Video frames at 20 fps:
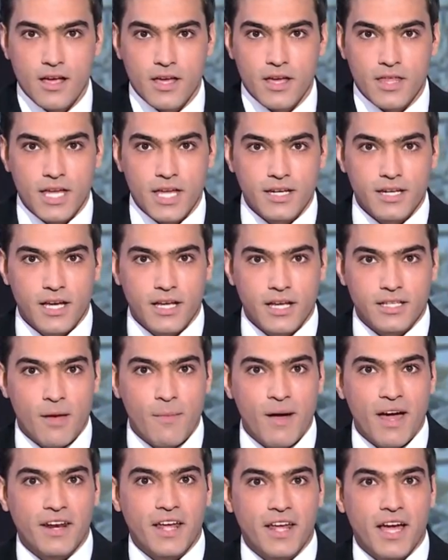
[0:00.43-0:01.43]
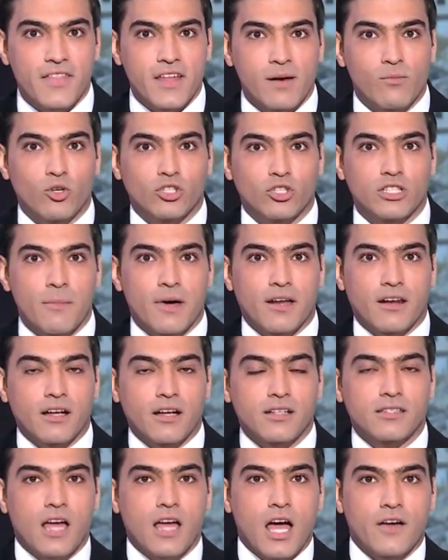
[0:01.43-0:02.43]
إذا تابعنا هذا المؤتمر
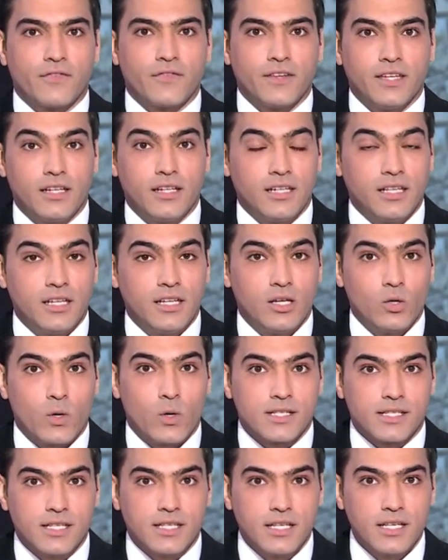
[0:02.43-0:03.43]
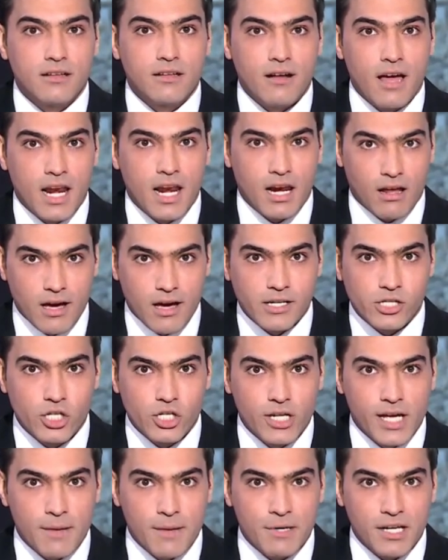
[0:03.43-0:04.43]
الصحفي لوزير
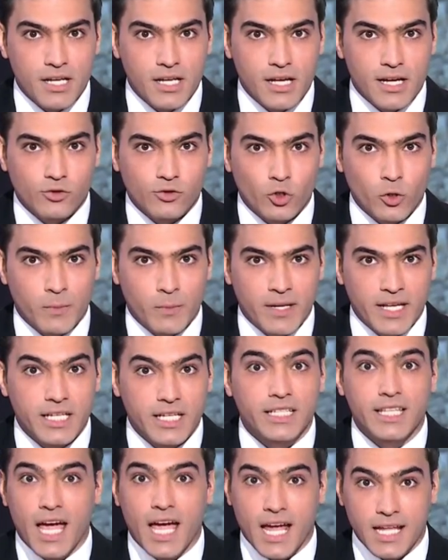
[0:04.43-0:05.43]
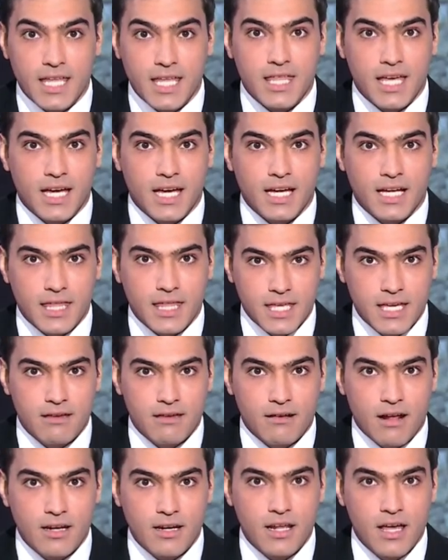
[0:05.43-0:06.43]
الخارجية الأمريكي أنتوني بلينكن تحدث
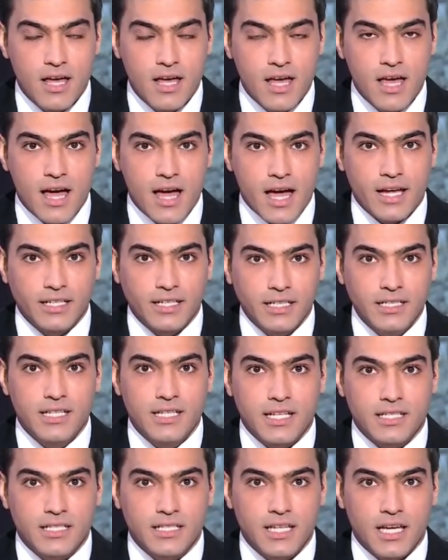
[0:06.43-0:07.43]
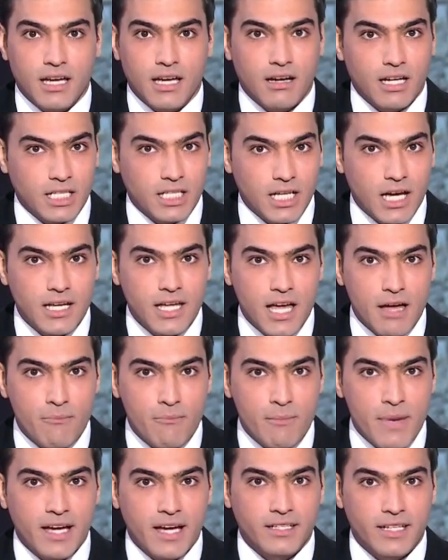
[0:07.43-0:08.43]
كثيرا عن عدة قضايا
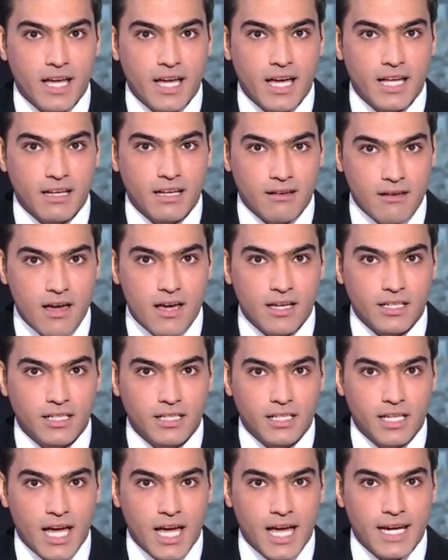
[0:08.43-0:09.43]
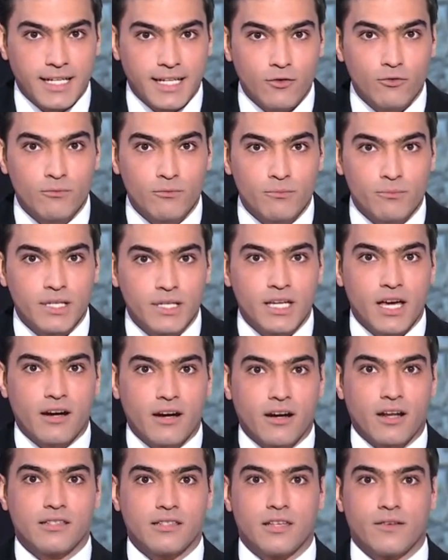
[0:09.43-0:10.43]
بعد لقائه اليوم
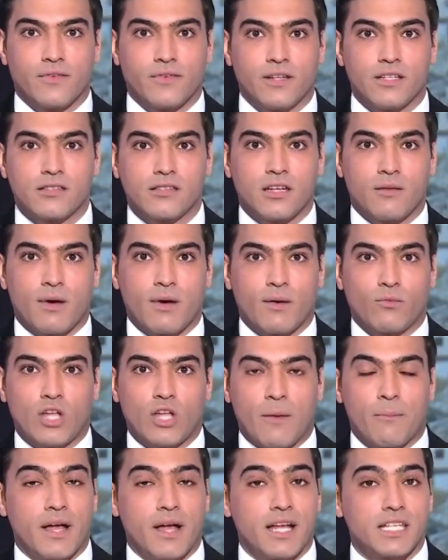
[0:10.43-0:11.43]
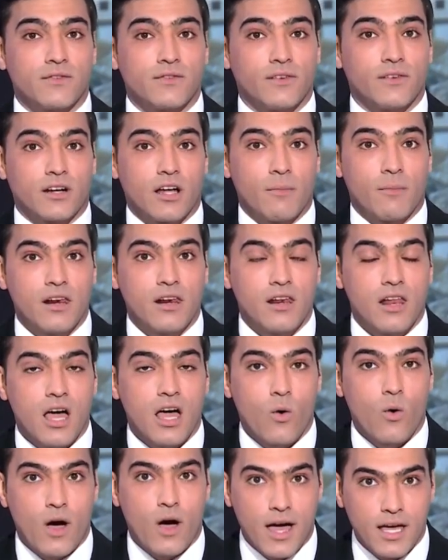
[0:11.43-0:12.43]
بالرئيس الفلسطيني محمود عباس في رام
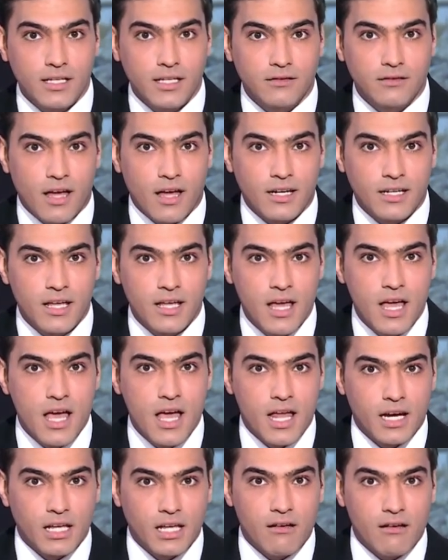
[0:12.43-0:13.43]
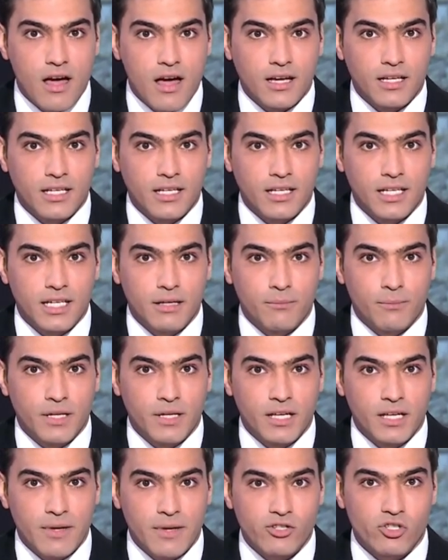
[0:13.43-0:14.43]
الله وأيضا لقائه
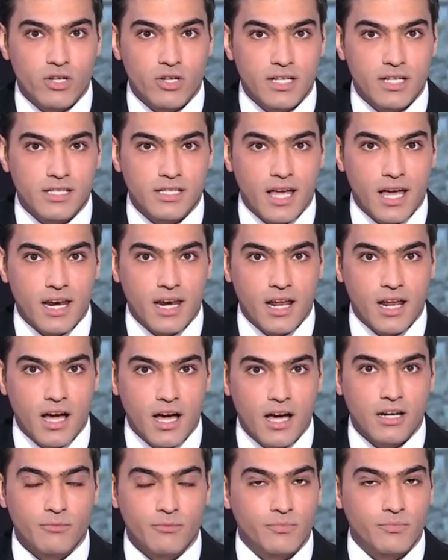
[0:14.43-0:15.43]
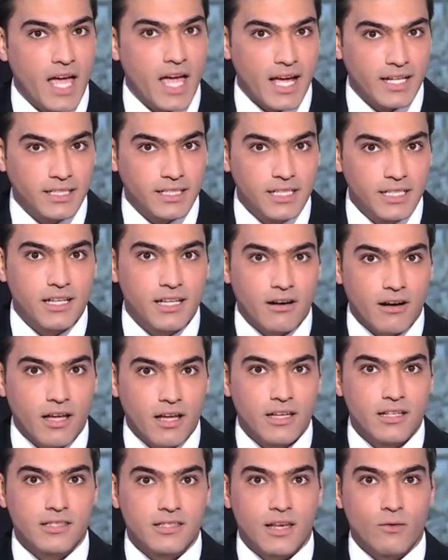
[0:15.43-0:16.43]
بمجلس الحرب تحديدا
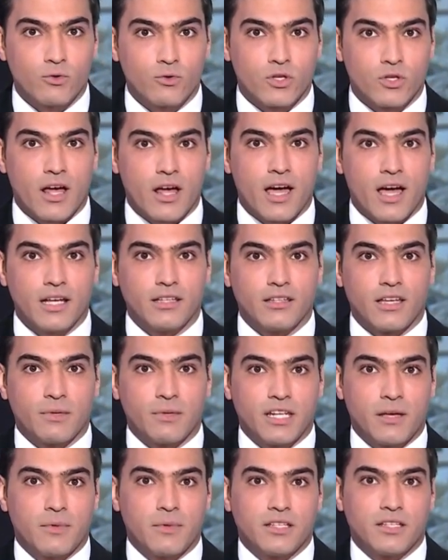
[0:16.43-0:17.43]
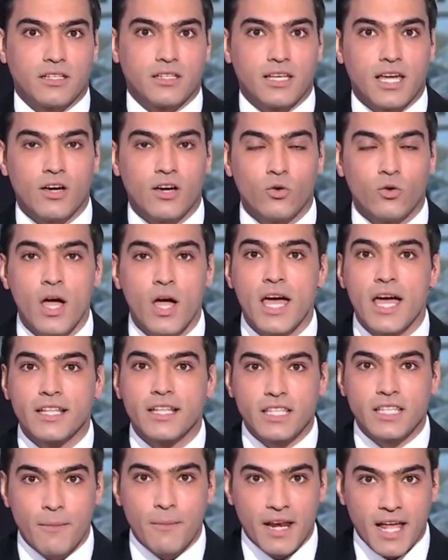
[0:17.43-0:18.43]
رئيس الوزراء أيضا من يمين نتنياهو
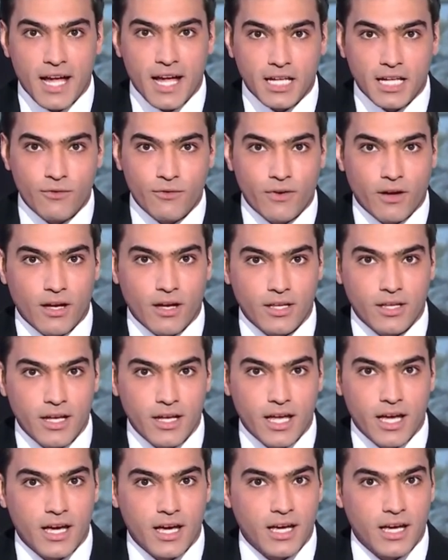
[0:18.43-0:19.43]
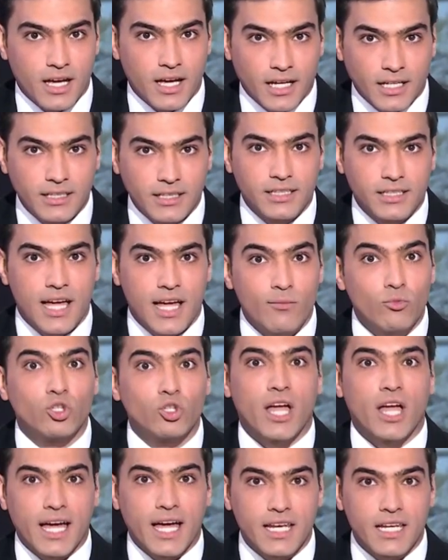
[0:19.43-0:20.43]
تم الحديث في قضايا عدة
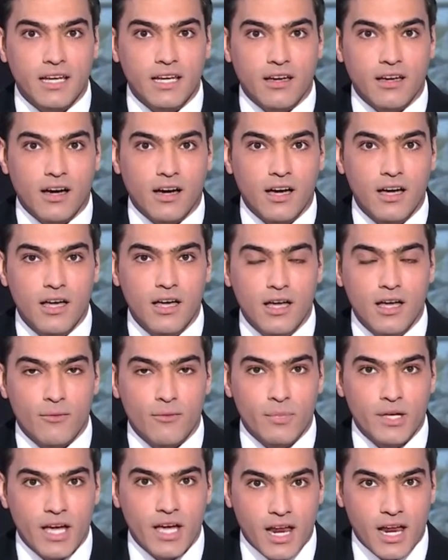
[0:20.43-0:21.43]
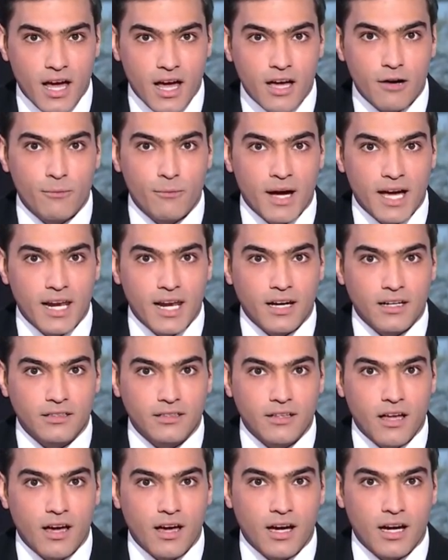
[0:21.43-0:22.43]
متعلقة بالحرب على
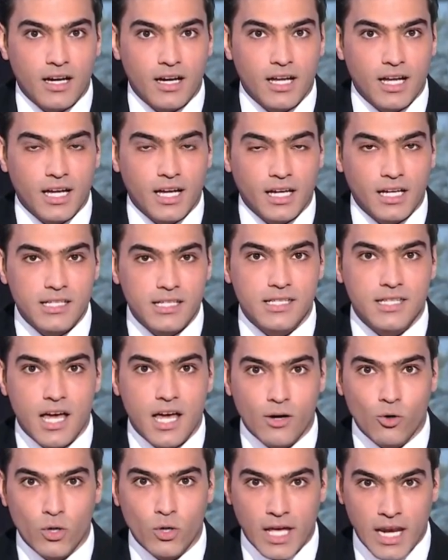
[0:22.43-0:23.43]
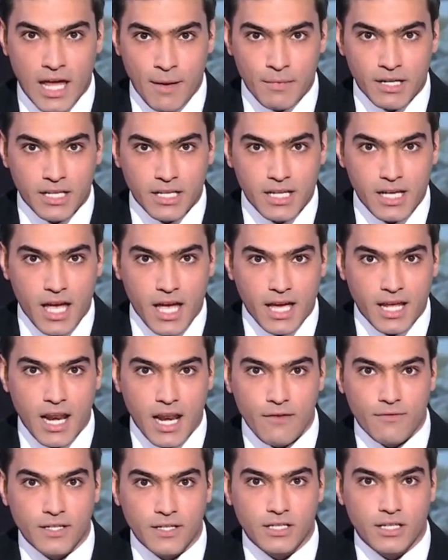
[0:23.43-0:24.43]
قطاع غزة الرؤية الأمريكية خلال
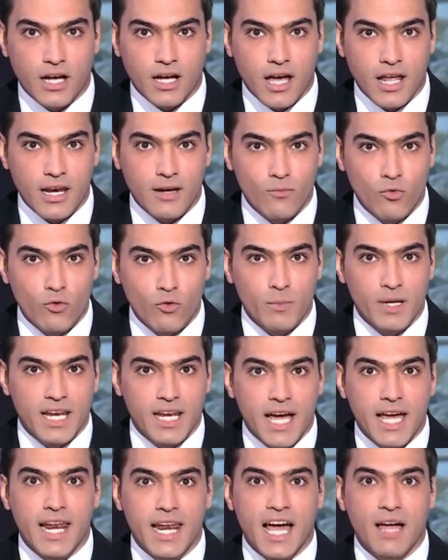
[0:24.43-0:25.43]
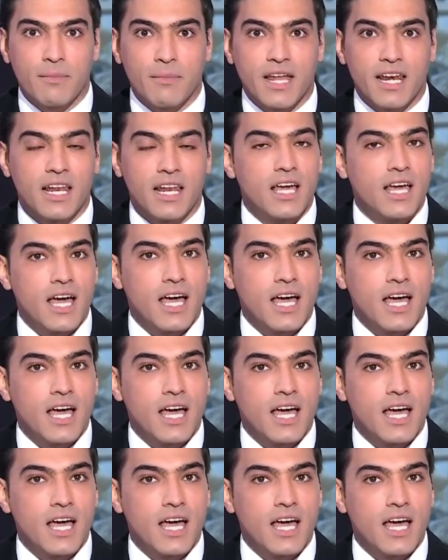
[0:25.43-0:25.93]
الفترة المقبلة العمل